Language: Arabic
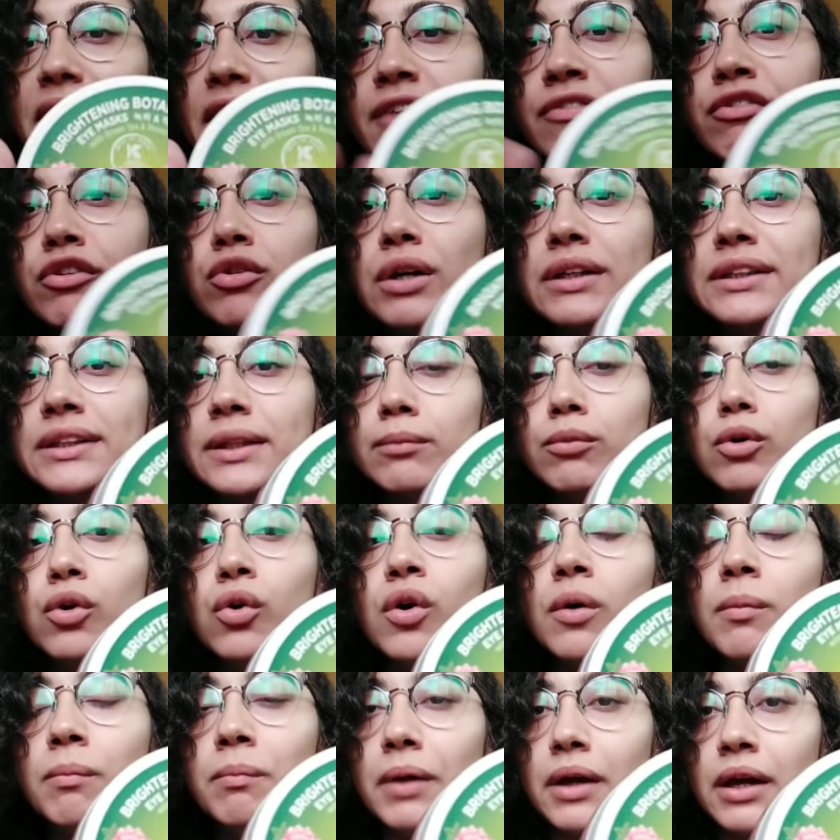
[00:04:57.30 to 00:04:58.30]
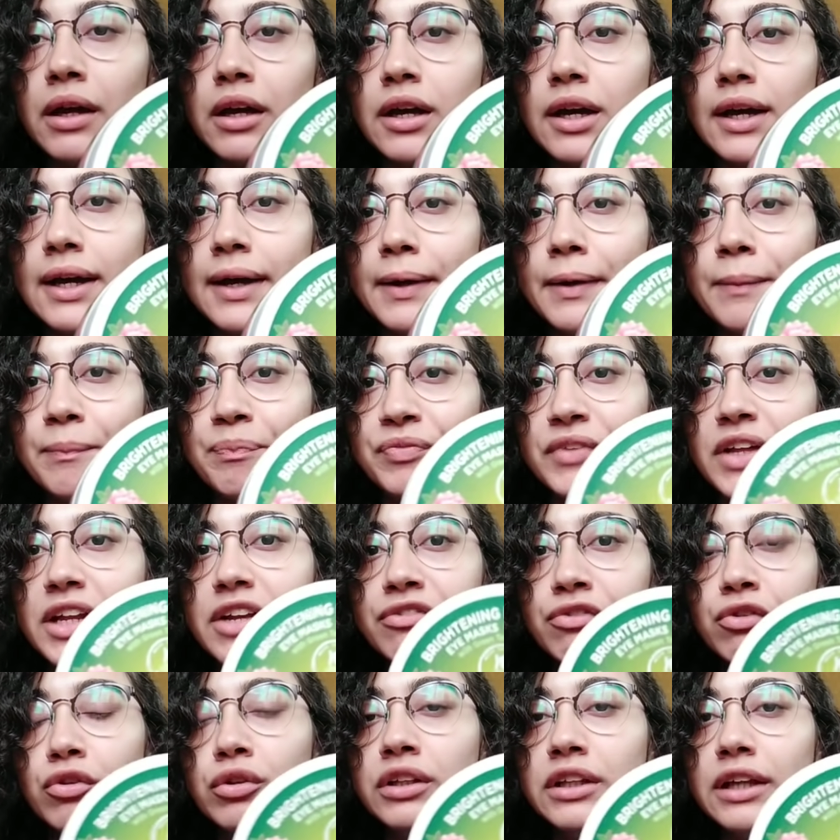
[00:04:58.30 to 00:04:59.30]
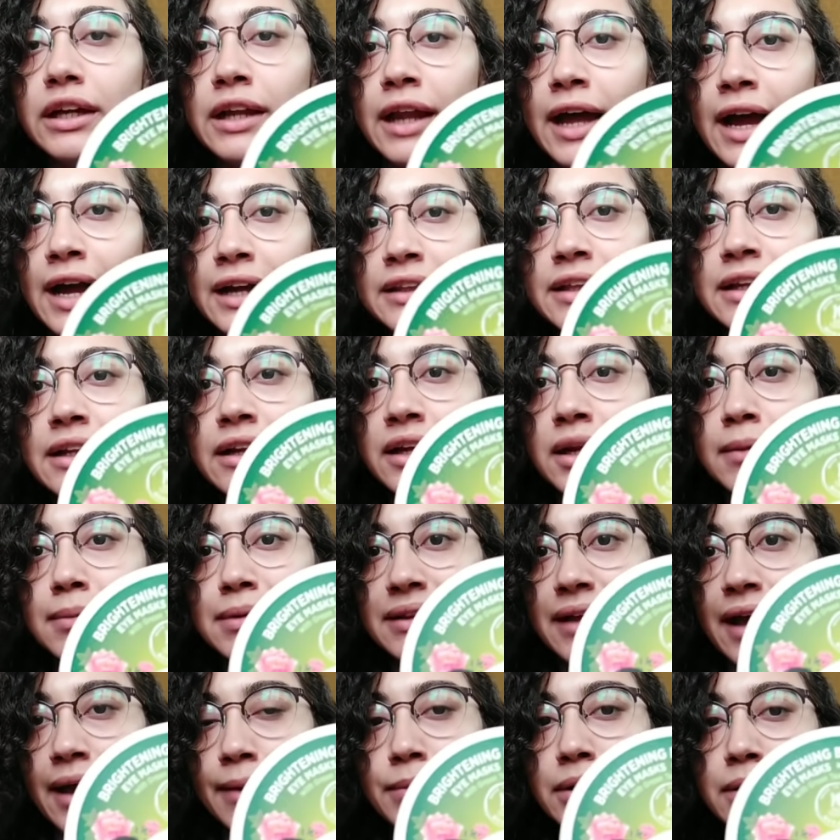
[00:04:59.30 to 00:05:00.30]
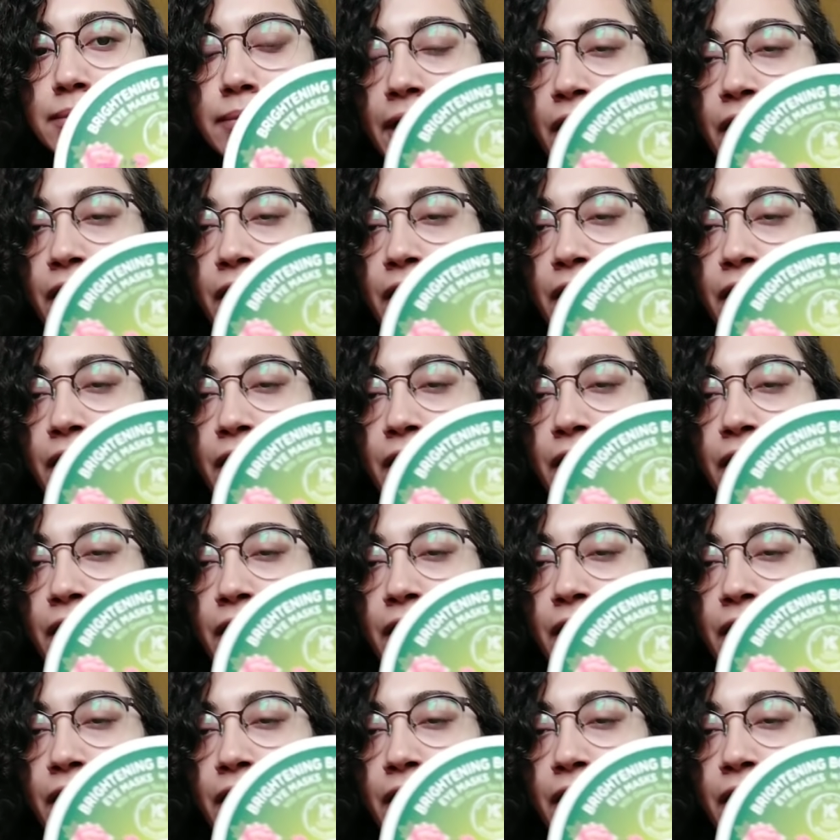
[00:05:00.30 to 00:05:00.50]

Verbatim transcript: ايفون وهسيب لكم آه، تليفون الحد اللي انا بتعامل